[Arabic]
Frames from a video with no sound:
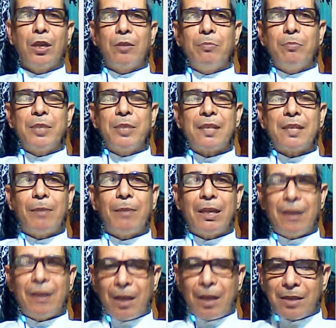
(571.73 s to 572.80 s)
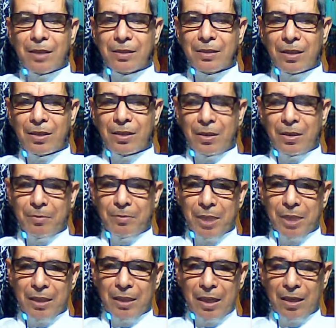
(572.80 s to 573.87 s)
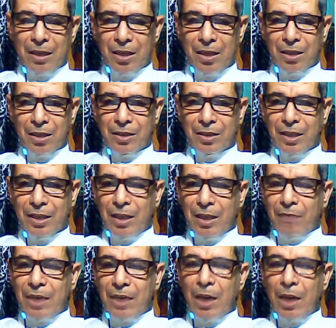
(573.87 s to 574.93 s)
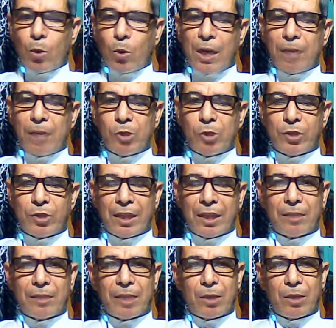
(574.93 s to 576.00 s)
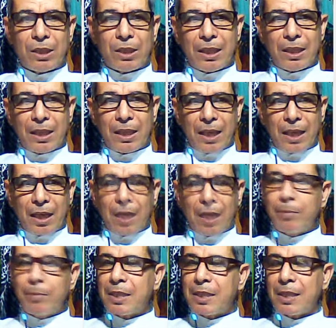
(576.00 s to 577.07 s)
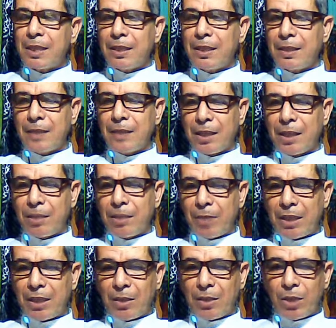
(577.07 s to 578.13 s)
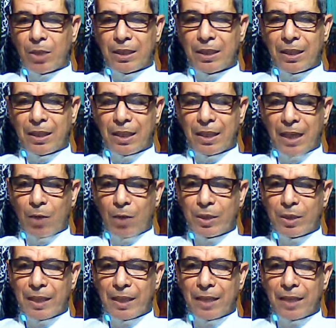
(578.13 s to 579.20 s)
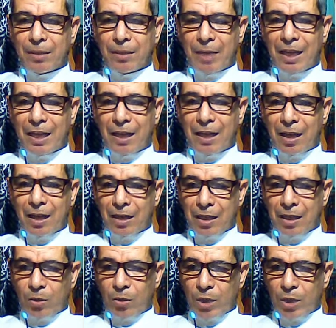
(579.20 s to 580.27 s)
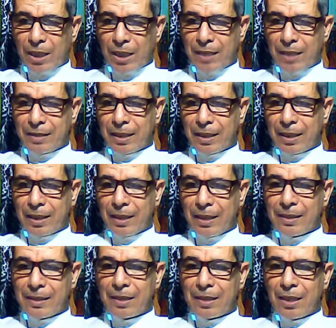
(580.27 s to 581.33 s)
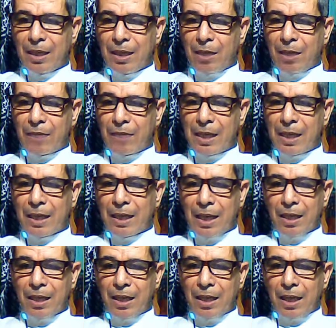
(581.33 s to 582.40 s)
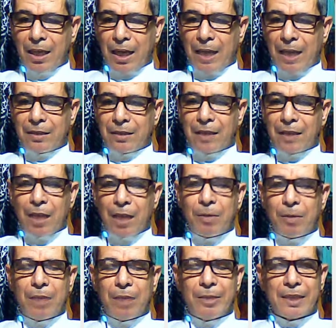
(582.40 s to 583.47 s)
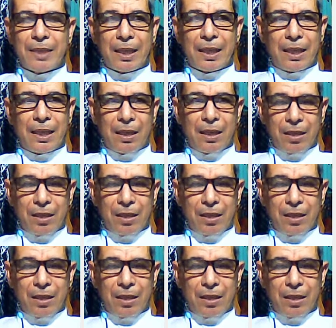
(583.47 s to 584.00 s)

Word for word: بثمن أكثر من الآخر فالأول لم يستخدم أدوات النجاح أما الثاني استخدم أدوات النجاح واستخدم العقل والذكاء إذا فالنجاح أن تعمل بذكاء